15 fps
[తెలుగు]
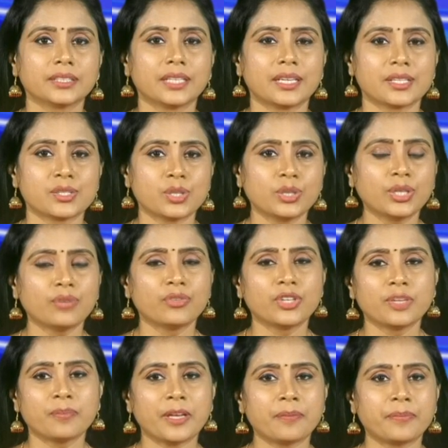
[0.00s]
తన సొంత
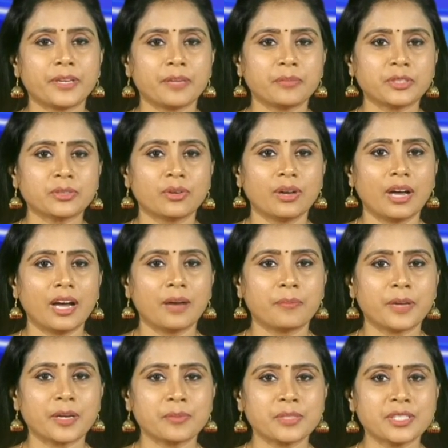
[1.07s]
ఊరిపై ప్రేమతో
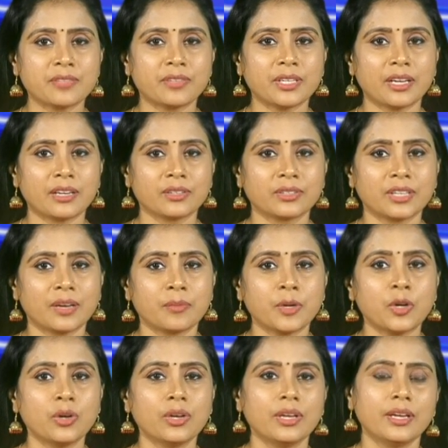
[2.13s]
ఆ పరమశివుడి
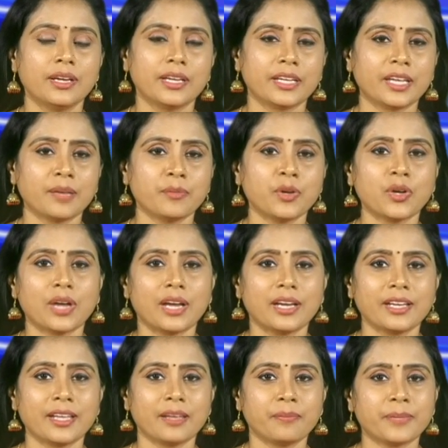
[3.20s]
అనుగ్రహమో ఏమో
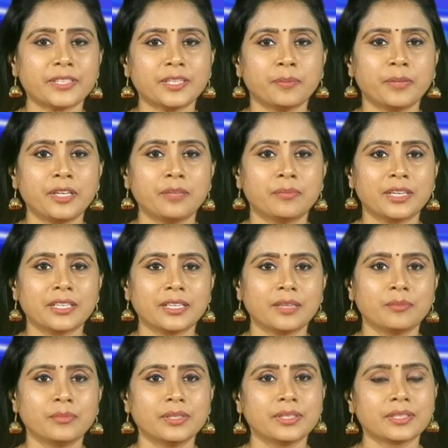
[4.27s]
కానీ పెద్దపల్లి
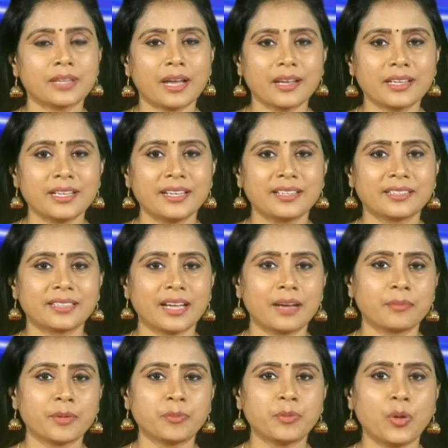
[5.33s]
మండలం రాగినేడు
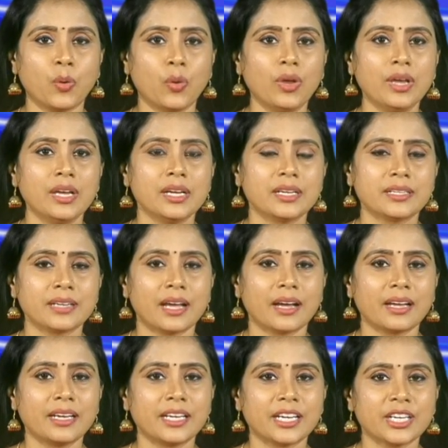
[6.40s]
గ్రామంలో
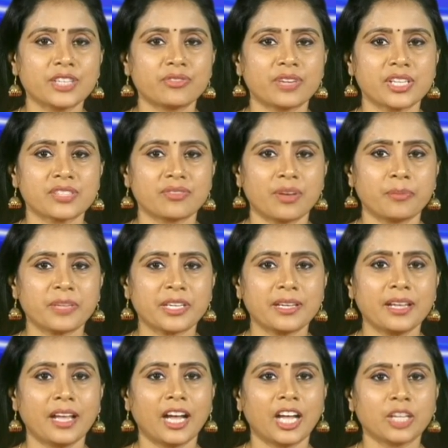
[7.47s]
నాగలింగేశ్వర
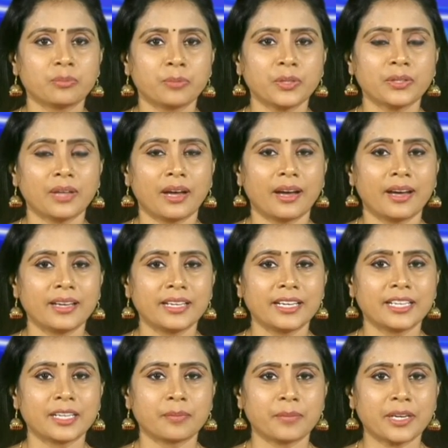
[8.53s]
స్వామికి అద్భుత
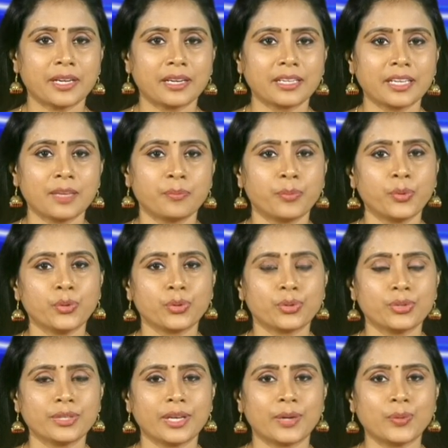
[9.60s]
ఆలయ నిర్మాణానికి
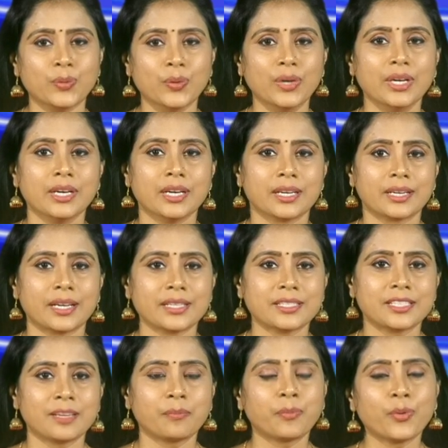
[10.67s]
పూనుకున్నారు
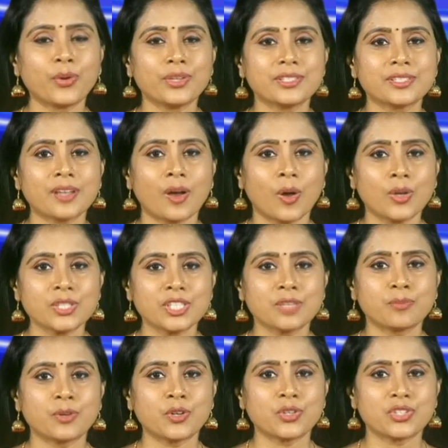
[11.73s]
రాష్ట్ర పోలీస్
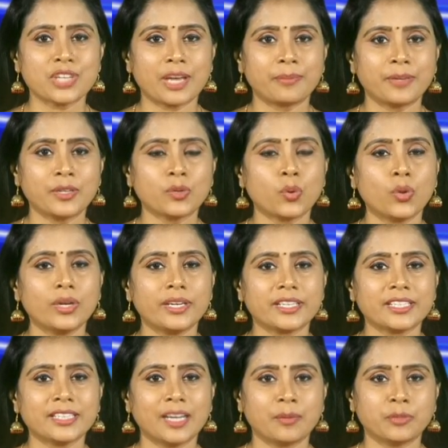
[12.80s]
హౌసింగ్ బోర్డు చైర్మన్
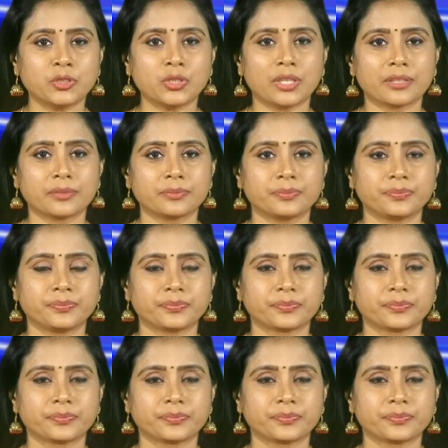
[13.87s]
కోలేటి దామోదర్